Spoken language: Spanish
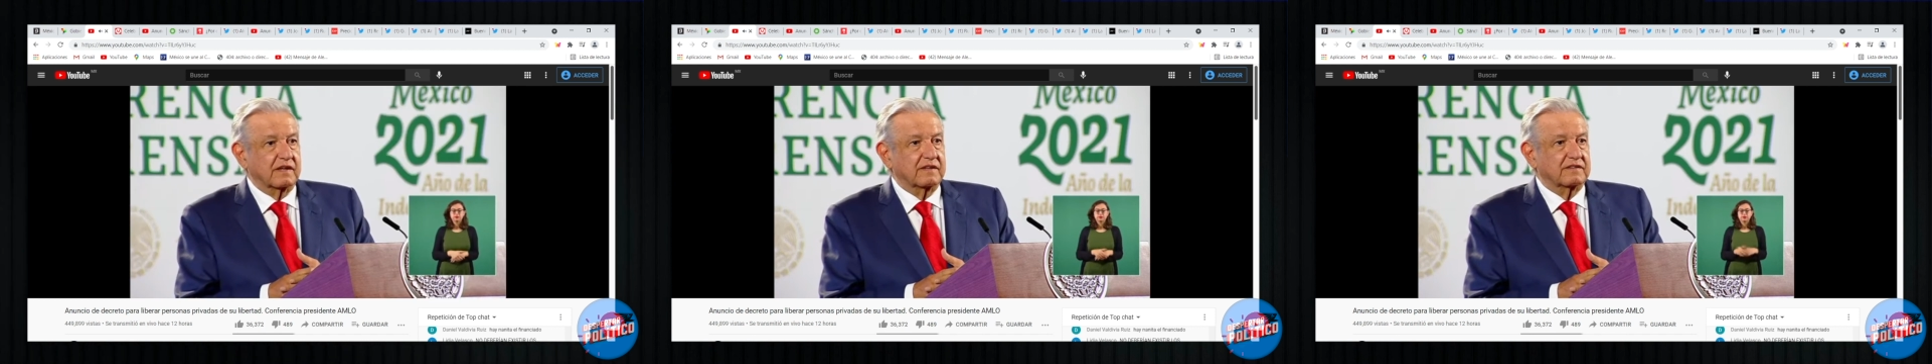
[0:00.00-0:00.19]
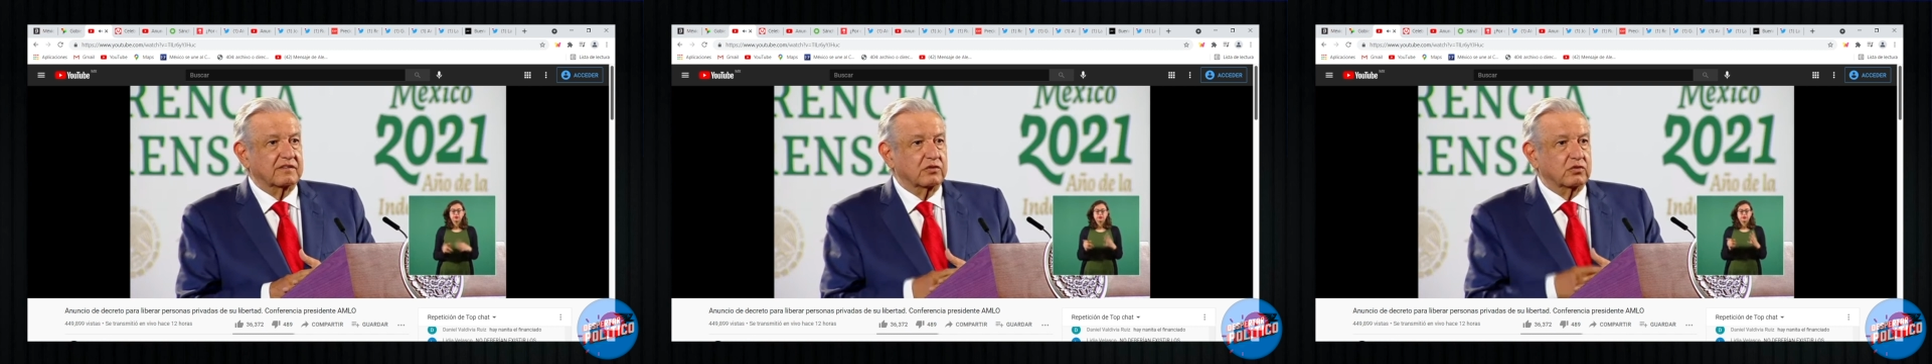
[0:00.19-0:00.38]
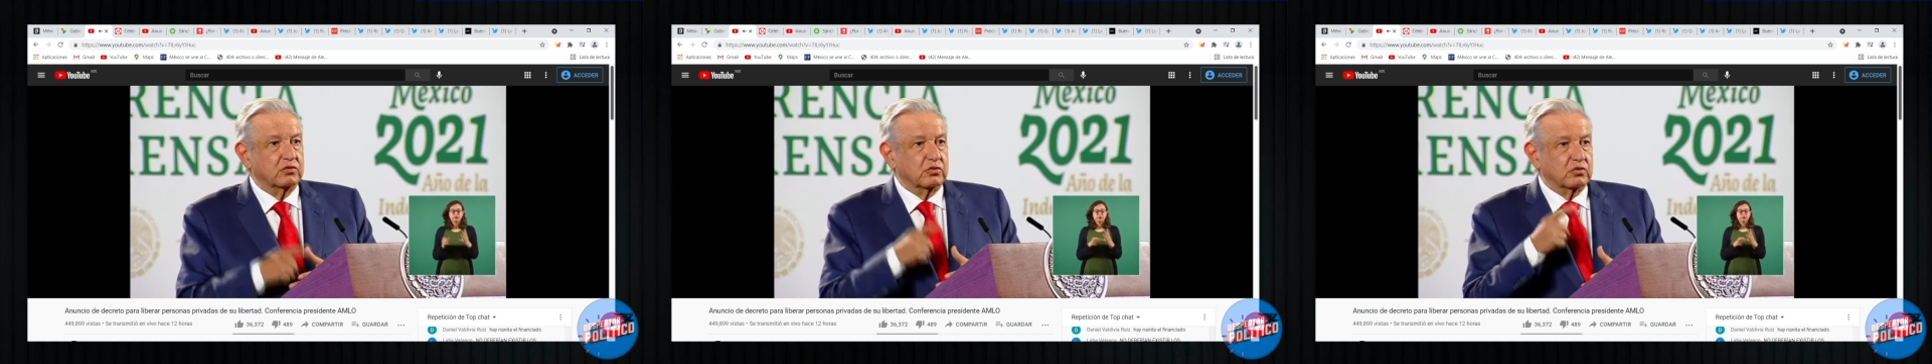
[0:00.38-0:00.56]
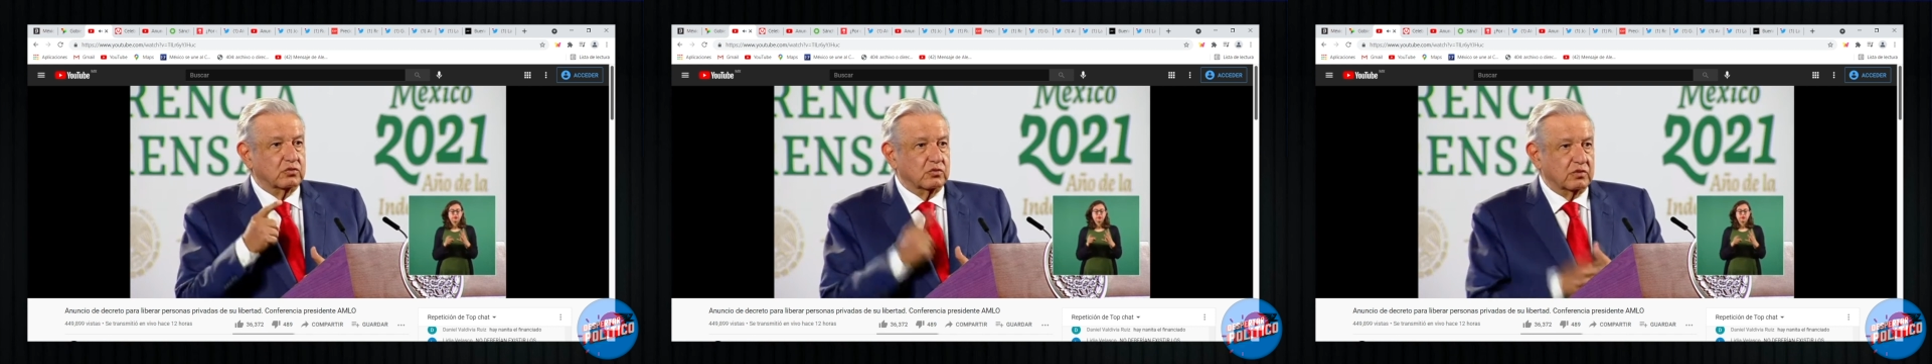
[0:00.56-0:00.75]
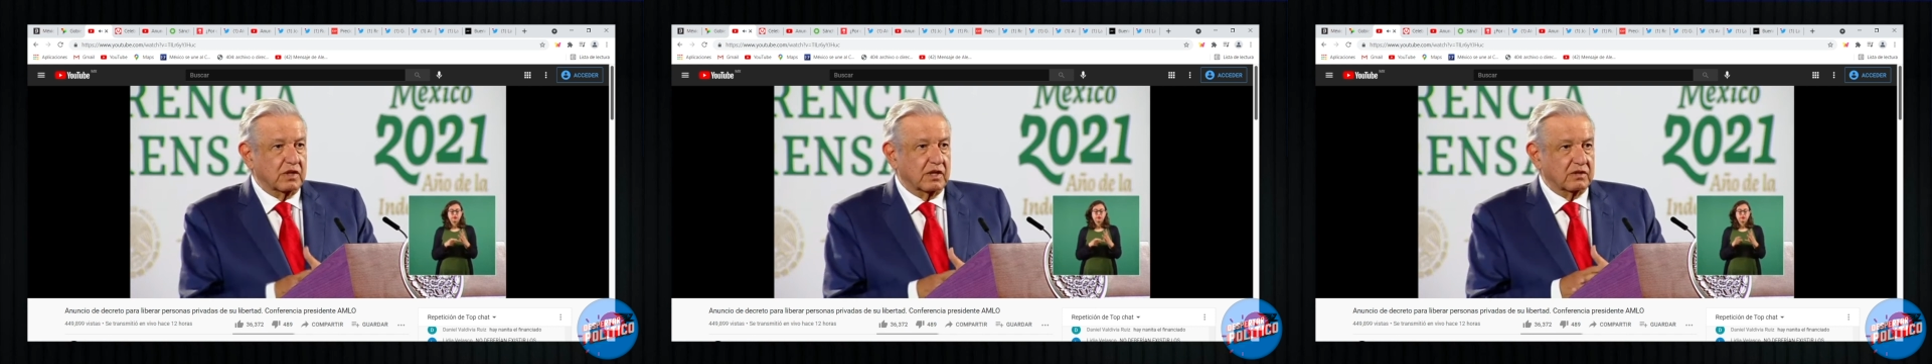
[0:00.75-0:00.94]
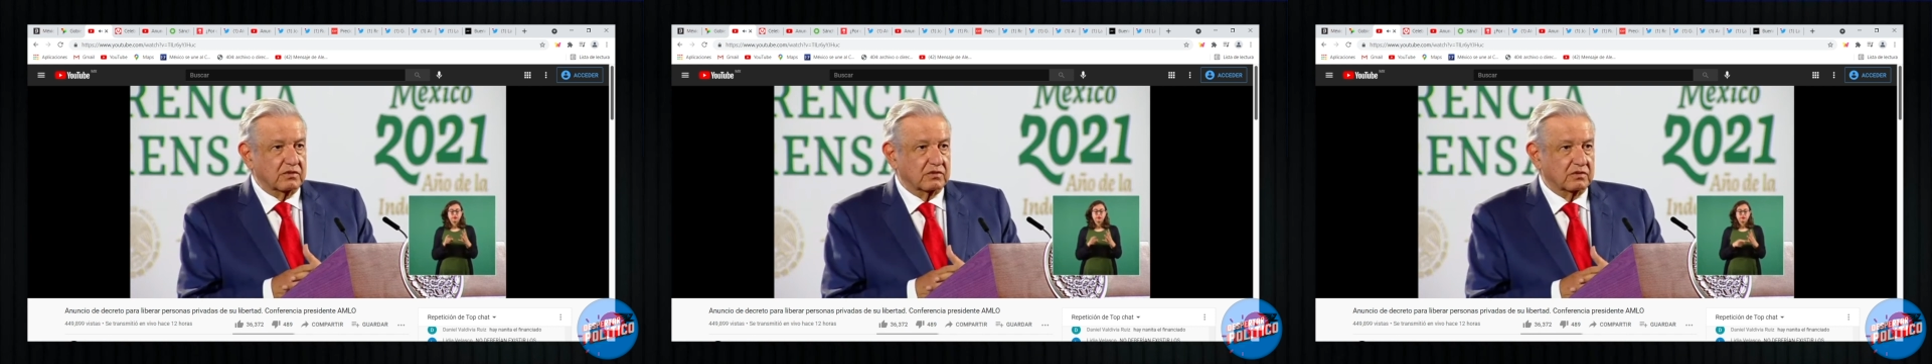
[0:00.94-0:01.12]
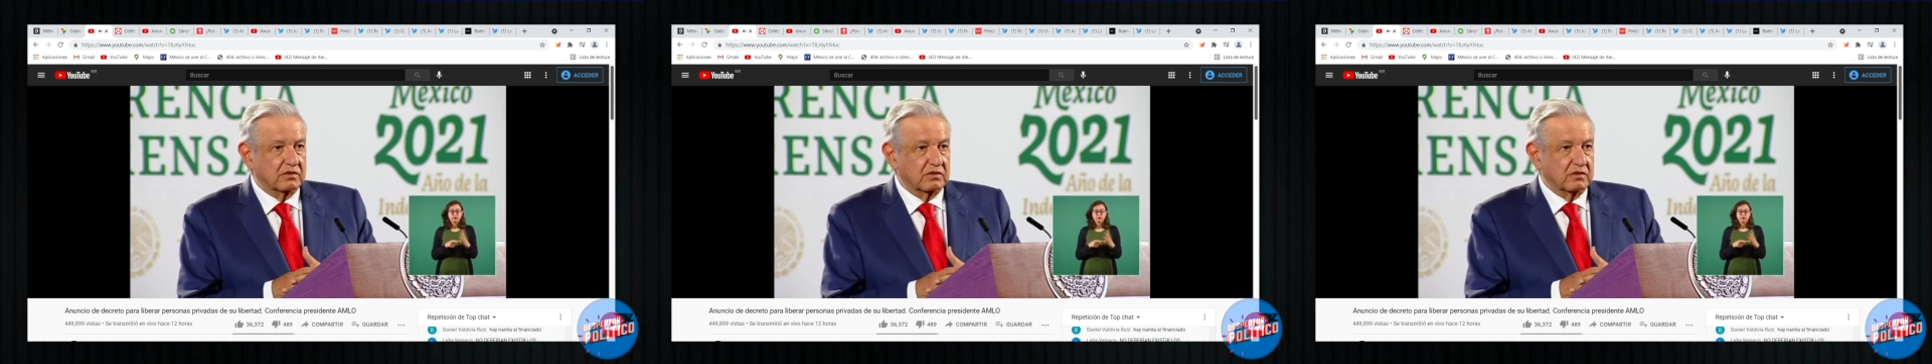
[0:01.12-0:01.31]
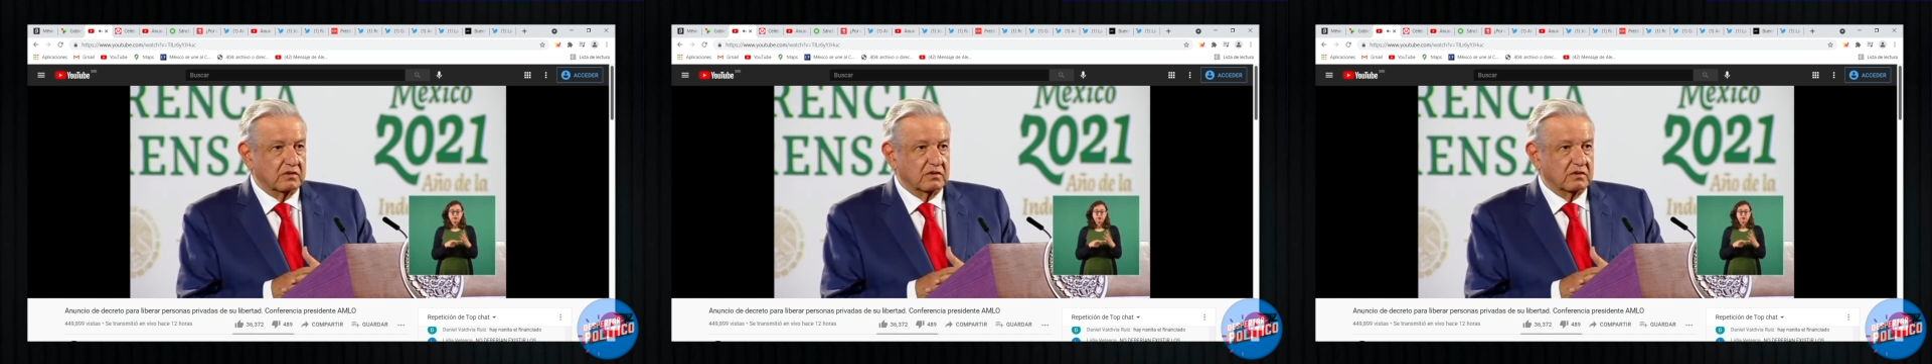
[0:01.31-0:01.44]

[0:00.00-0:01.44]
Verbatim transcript: hayan sido torturados